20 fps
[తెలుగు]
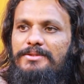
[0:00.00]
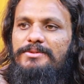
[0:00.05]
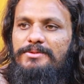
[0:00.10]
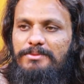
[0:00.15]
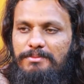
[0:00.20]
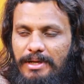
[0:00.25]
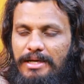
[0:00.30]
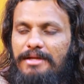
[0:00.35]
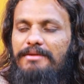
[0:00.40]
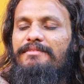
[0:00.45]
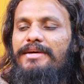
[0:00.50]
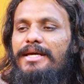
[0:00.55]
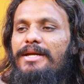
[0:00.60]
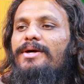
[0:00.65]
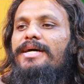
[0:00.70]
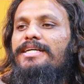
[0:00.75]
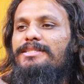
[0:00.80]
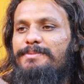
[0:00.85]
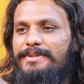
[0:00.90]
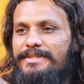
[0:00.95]
సో మన
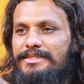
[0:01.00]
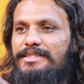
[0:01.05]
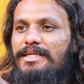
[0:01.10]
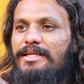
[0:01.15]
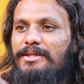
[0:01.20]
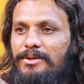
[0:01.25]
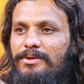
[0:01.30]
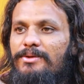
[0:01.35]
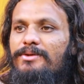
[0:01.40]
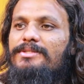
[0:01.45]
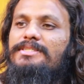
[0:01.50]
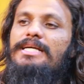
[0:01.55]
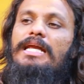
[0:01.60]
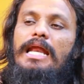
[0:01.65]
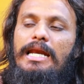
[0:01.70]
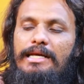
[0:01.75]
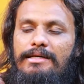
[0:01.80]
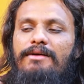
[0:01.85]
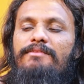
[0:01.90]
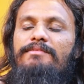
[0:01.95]
వేలో ఎక్స్ప్రెస్ చేద్దాం
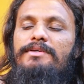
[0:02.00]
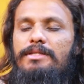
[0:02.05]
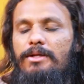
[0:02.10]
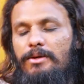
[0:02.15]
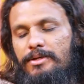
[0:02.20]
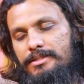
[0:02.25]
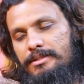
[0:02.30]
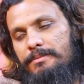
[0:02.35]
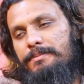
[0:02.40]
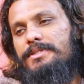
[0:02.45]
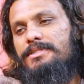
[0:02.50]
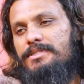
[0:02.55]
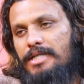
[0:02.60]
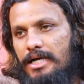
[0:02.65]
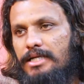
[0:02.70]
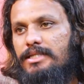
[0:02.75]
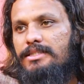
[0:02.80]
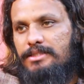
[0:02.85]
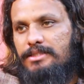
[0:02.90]
జనాలు నవ్విద్దాం అని చెప్పి స్టార్ట్